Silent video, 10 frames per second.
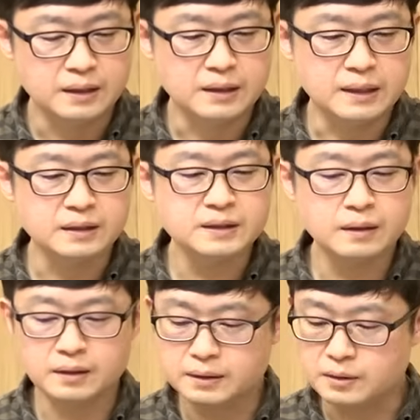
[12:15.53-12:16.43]
이
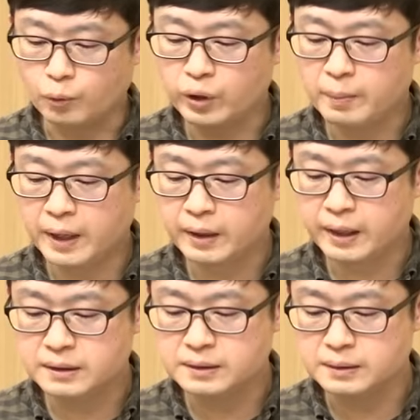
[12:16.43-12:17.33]
양산 그 올해
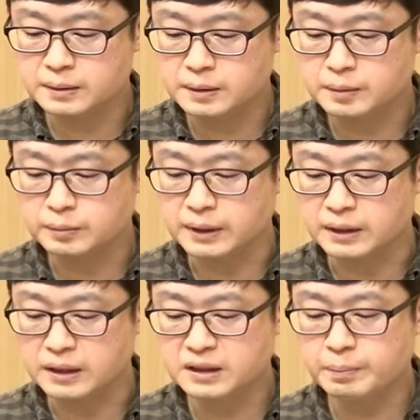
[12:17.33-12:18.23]
말에 지금
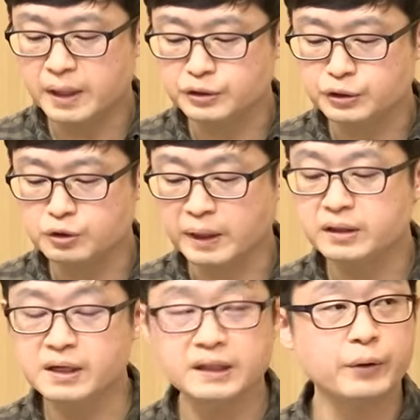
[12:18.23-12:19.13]
잉크젯 방식으로
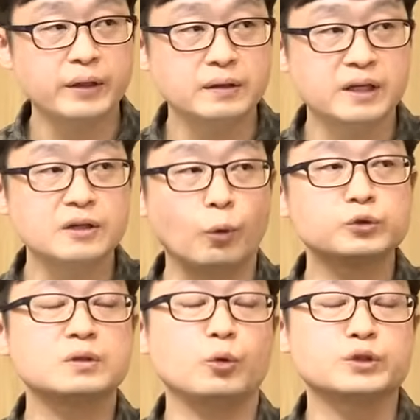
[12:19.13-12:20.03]
만들겠다고 했는데 이건
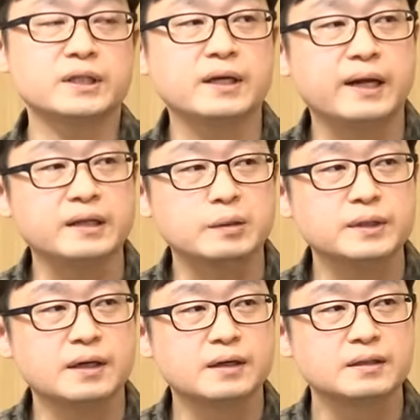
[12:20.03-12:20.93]
오 점 오 세대
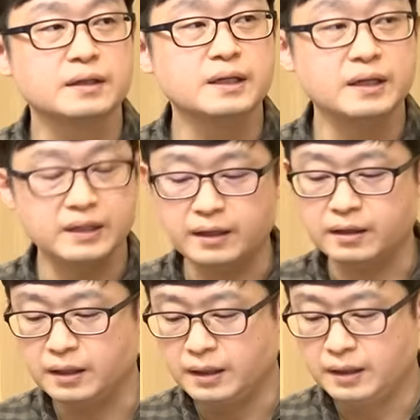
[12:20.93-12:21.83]
라인입니다. 점 오 세대.
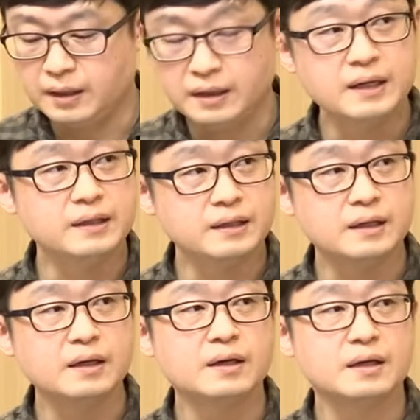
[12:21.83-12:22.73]
예. 아,
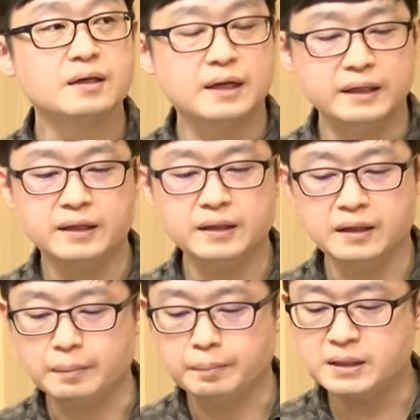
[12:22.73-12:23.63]
팔 세대가 아니군요. 예,
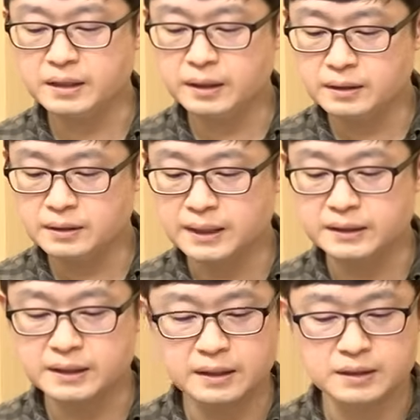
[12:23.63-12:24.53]
예. 아, 팔 세대는 오
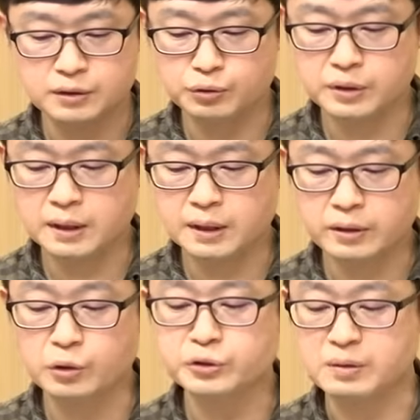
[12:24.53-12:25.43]
점... 아직까지
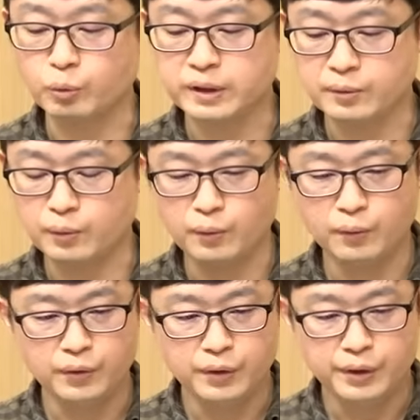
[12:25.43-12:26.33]
투자 결정을 못 했고
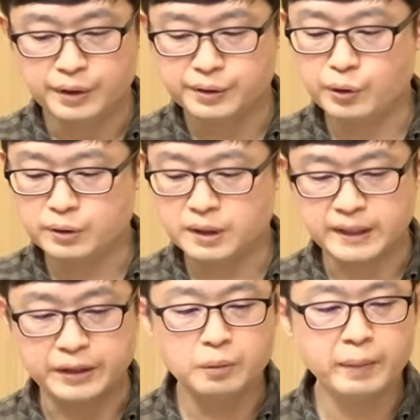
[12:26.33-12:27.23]
음...
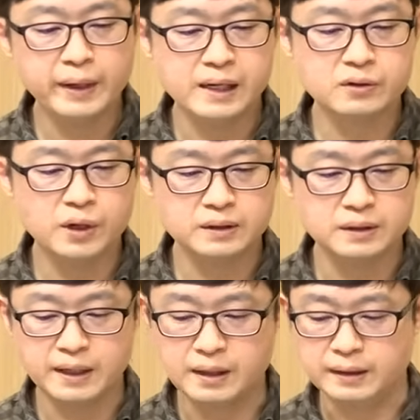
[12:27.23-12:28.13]
그거는 내년 말에 할 것
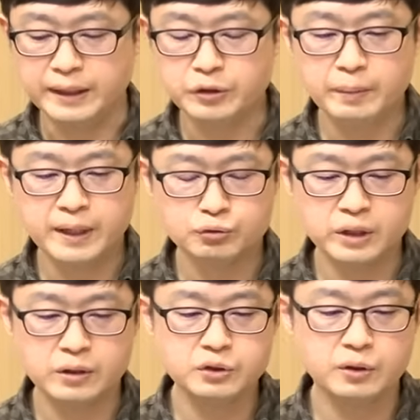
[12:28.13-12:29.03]
같은데 네. 내년 말에
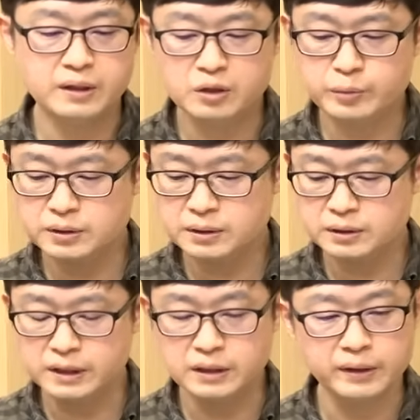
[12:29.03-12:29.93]
투자 결정을
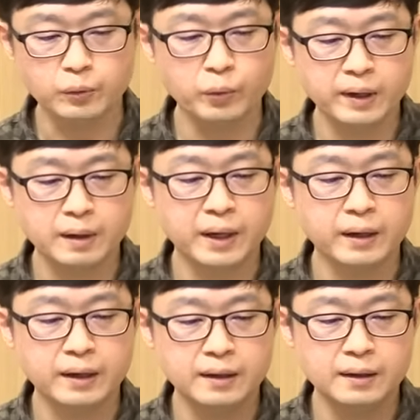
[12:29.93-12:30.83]
하려면은 일단 올해
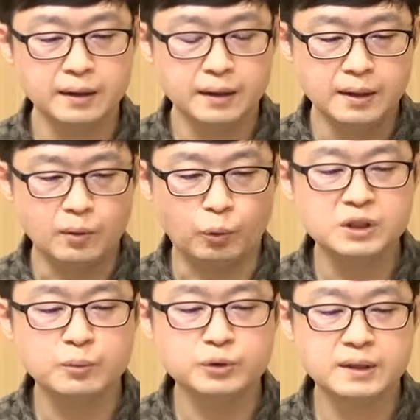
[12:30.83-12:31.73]
말에 오
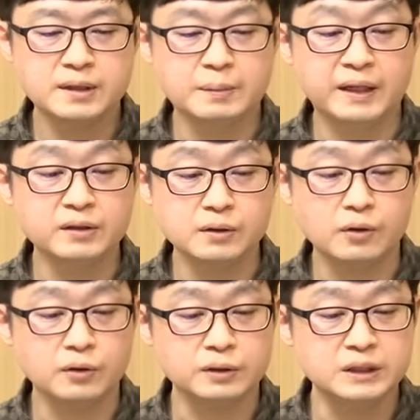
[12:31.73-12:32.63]
점 오 세대에서 만드는
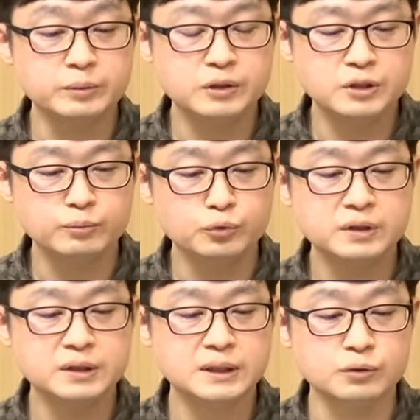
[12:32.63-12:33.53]
거 이십일 점
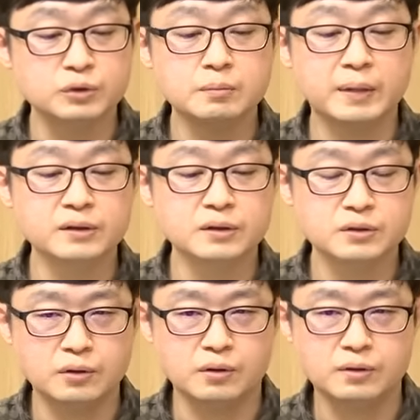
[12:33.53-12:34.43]
육 인치 우선
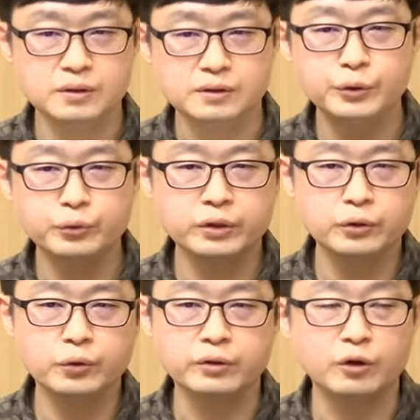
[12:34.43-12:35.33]
만들어서
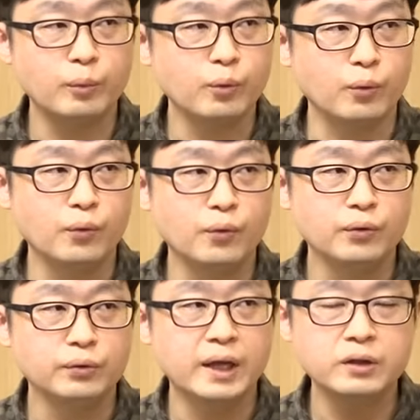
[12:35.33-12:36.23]
의료기기용에 넣어보고,
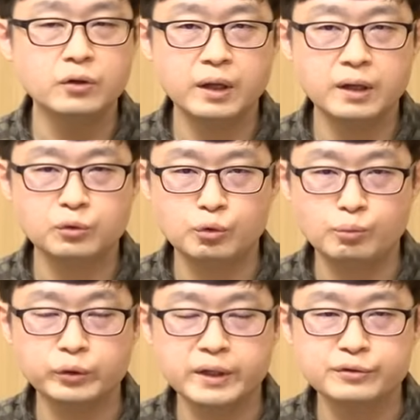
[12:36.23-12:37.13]
넣어보고 내년에 또
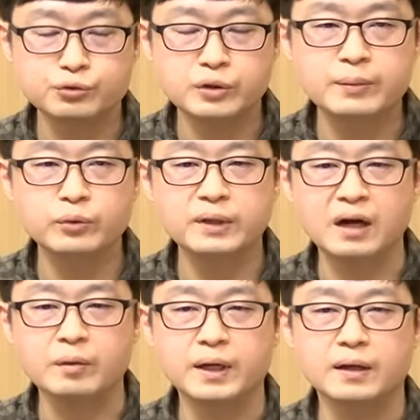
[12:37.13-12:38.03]
모델 추가해 본
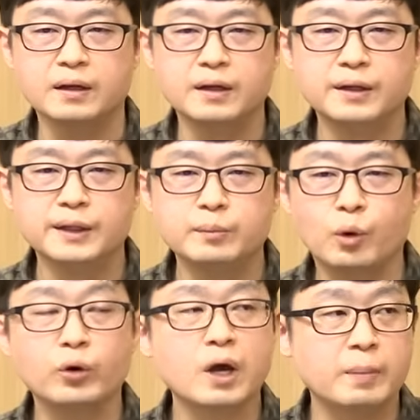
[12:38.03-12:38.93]
다음에
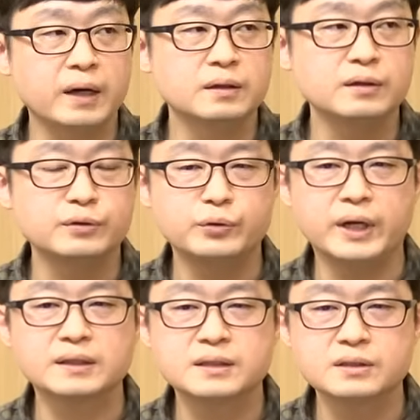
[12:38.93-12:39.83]
뭐 고객 반응 그리고
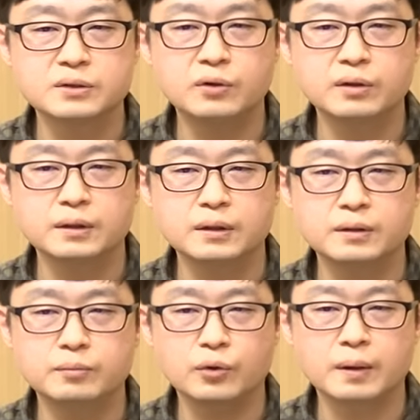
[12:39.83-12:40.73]
양산성
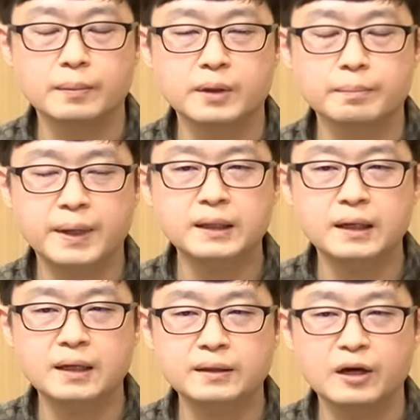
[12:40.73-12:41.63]
뭐
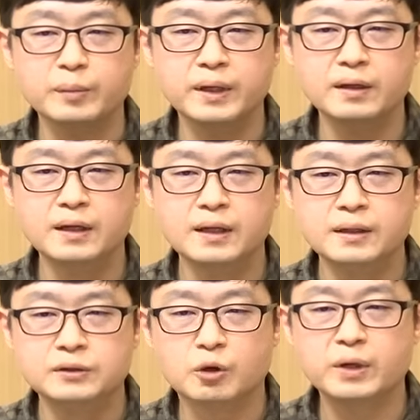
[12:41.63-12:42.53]
판단한 다음에
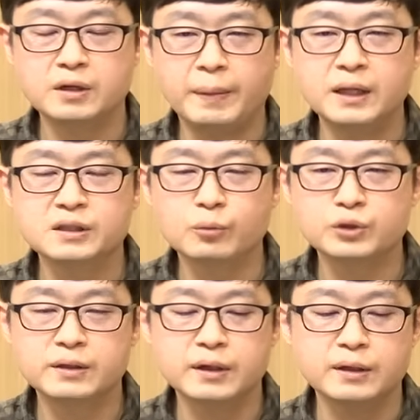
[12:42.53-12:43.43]
정말 이거 팔 점 오
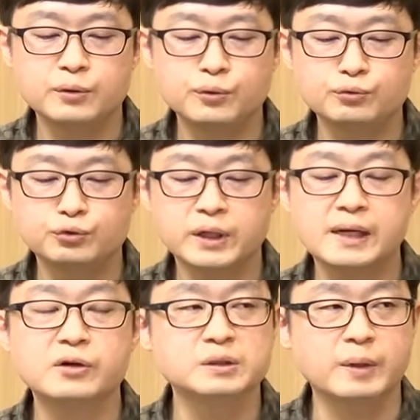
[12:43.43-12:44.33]
세대로 투자를
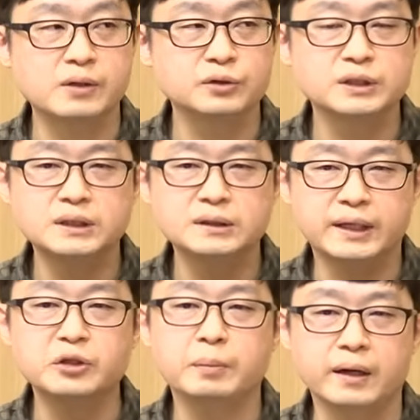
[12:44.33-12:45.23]
할 건지 말 건지를
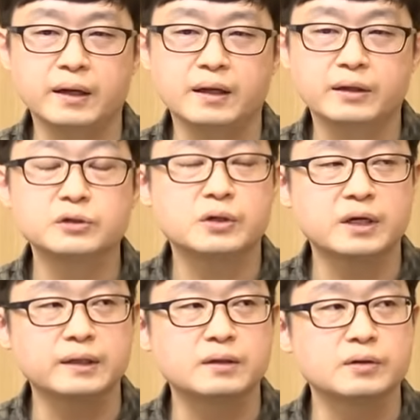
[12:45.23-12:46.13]
내년 말에
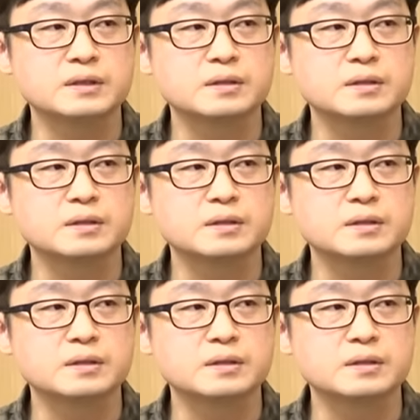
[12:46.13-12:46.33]
결정하게 될 것